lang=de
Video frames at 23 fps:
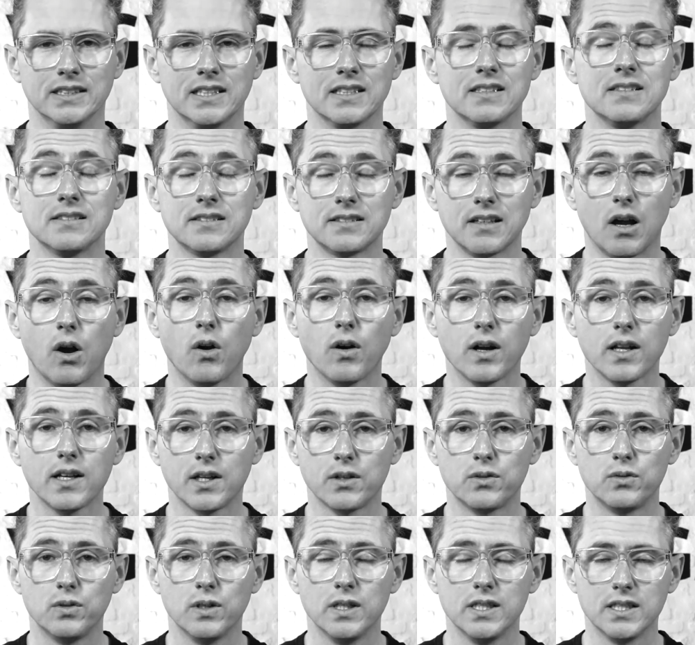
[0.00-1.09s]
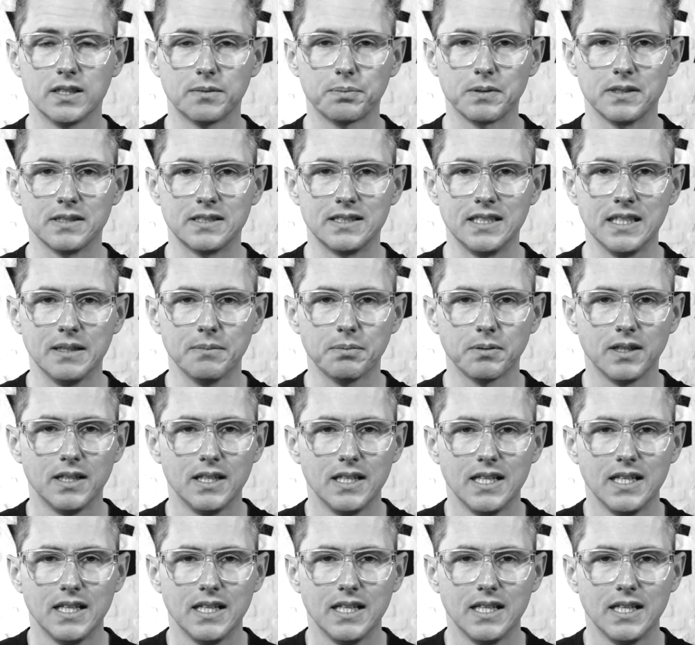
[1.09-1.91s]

Denn es ist auch ein natürliches Prinzip.